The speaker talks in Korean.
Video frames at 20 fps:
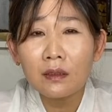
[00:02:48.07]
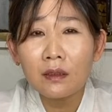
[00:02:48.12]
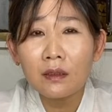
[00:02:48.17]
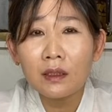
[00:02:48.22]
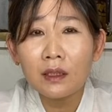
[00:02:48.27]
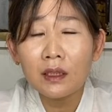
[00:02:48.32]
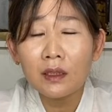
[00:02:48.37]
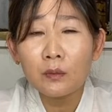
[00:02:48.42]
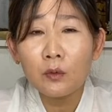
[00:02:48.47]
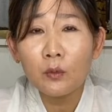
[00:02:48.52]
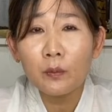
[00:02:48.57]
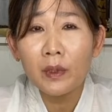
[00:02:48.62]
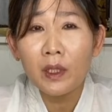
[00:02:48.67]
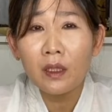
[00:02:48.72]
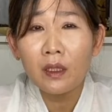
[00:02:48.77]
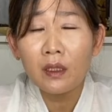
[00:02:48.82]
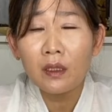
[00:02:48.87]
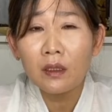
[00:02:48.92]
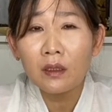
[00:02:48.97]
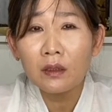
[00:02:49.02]
네. 거리에
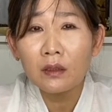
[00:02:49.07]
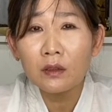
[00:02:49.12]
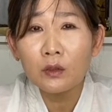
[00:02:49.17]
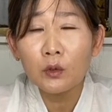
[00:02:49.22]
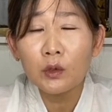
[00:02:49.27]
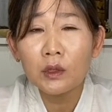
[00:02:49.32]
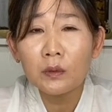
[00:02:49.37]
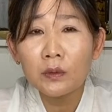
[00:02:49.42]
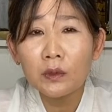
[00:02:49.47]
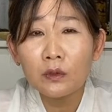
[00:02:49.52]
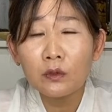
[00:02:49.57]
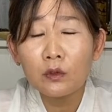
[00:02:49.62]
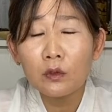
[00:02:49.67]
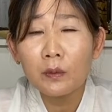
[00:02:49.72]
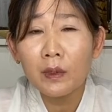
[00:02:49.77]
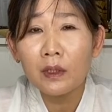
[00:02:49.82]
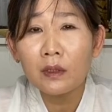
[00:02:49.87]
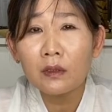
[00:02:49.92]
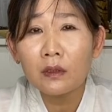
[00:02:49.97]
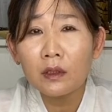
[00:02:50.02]
보면 네. 조심성도
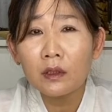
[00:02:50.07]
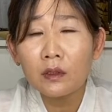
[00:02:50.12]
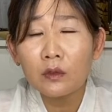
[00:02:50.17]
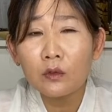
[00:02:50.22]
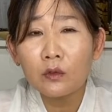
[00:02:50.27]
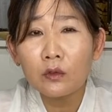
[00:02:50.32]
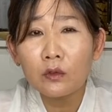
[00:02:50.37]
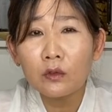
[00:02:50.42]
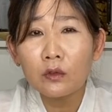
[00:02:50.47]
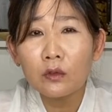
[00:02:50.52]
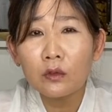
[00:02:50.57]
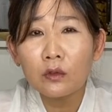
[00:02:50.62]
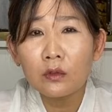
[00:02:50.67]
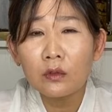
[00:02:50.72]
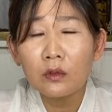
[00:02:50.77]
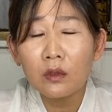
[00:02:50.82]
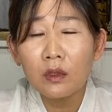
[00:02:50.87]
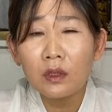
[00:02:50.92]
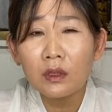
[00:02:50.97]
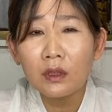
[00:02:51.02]
많으시고 완전
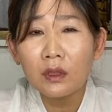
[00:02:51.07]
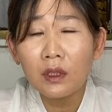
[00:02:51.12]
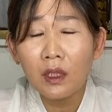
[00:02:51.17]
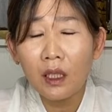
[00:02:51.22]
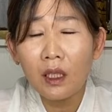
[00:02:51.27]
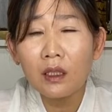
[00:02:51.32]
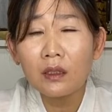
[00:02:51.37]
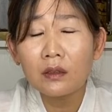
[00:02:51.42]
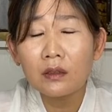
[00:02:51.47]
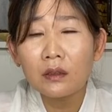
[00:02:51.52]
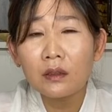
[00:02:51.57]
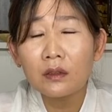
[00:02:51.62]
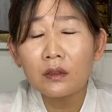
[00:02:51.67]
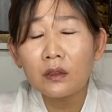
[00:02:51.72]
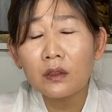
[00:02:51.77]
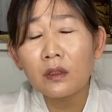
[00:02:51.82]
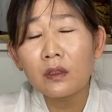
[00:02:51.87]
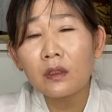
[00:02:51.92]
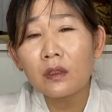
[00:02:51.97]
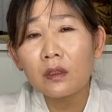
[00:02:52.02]
한산해요, 선생님. 아
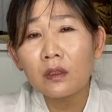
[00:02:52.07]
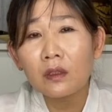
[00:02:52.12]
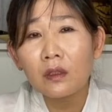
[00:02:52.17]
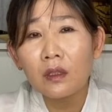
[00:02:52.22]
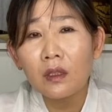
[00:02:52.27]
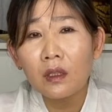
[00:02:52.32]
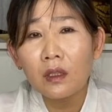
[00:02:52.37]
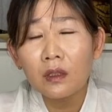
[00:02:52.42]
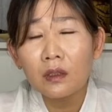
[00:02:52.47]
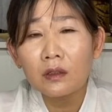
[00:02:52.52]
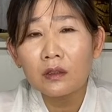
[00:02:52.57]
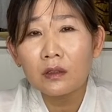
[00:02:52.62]
그렇죠. 네.